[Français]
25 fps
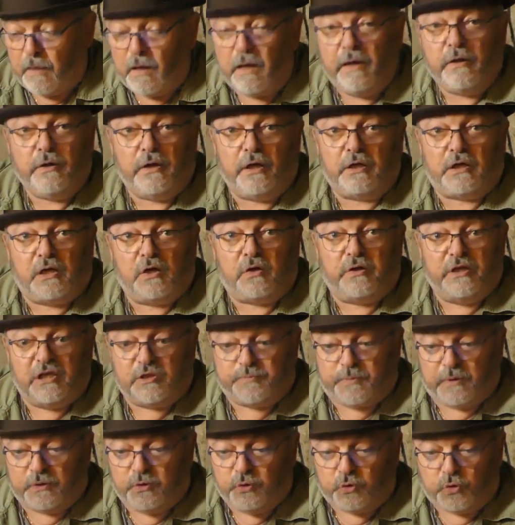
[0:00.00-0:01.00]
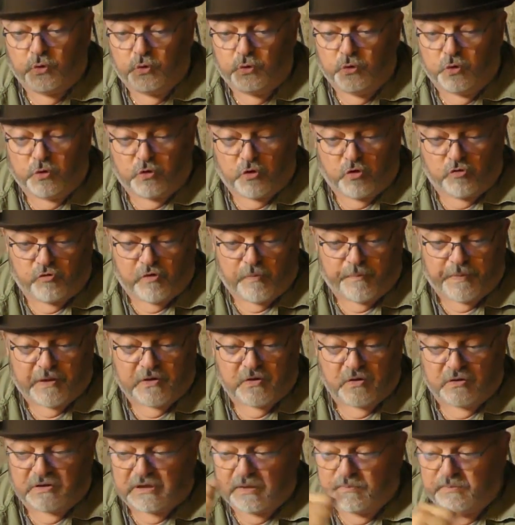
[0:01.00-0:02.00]
Il y en a qui connaissent pas du tout, donc je vais
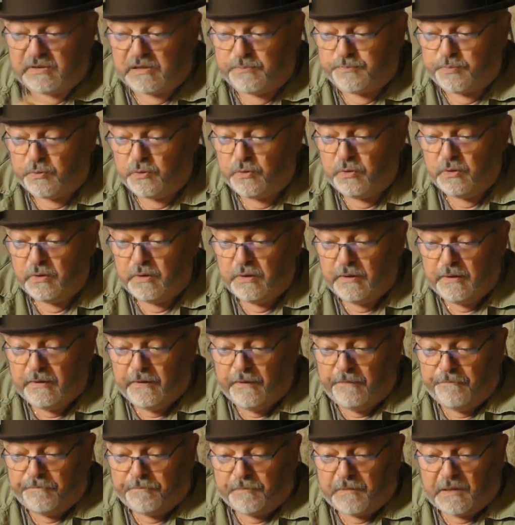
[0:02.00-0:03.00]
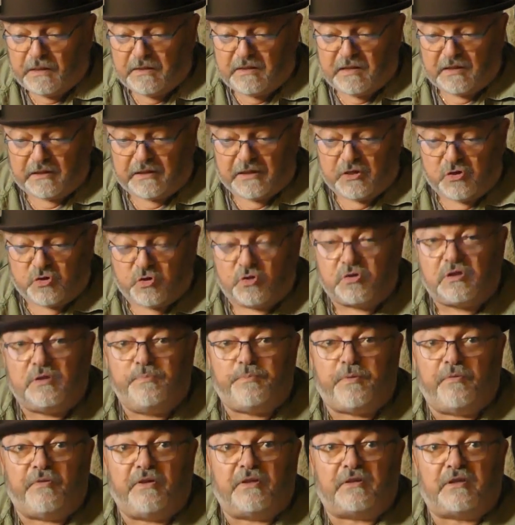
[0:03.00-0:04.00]
présenter un petit peu certaines choses qui
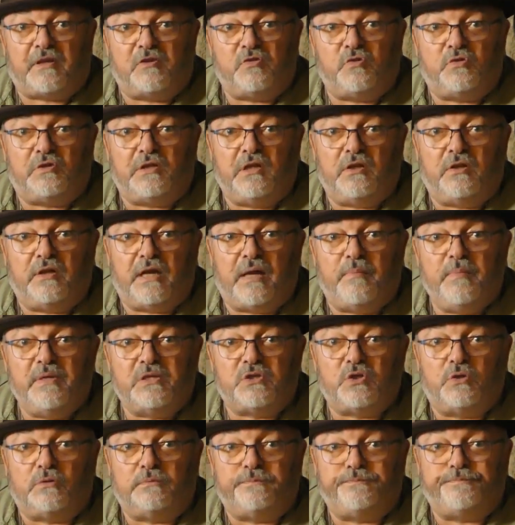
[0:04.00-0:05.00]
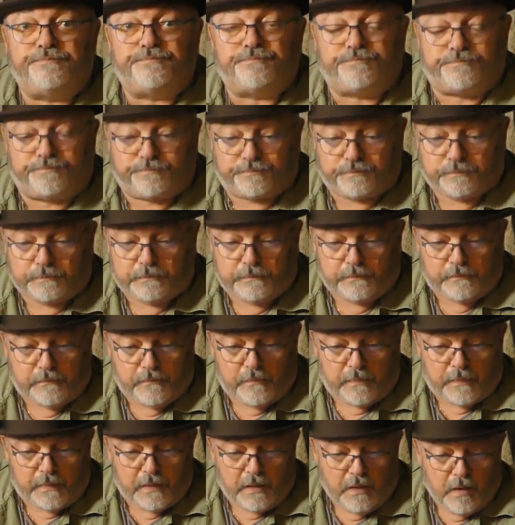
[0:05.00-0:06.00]
peuvent être très utiles dans la maison.
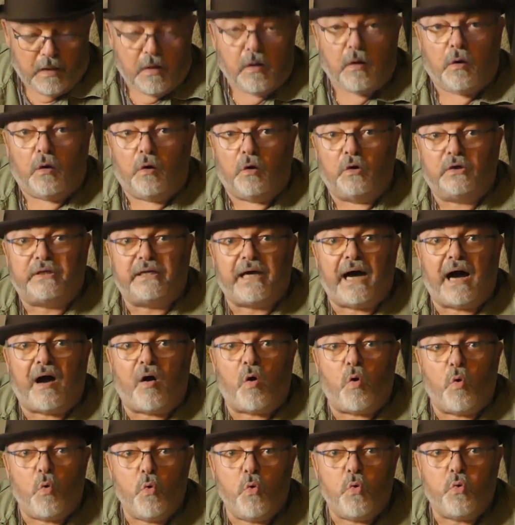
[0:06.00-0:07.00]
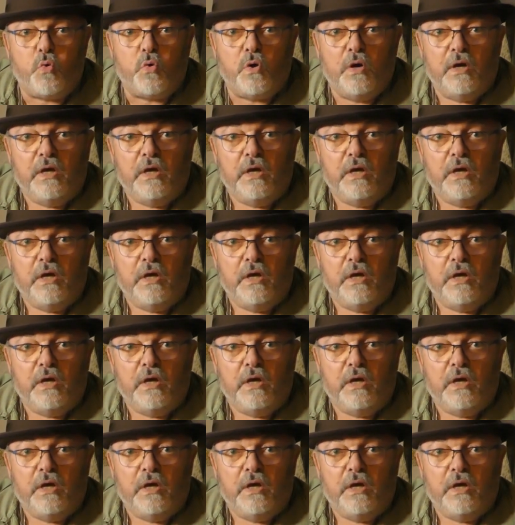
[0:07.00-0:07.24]
En cas où.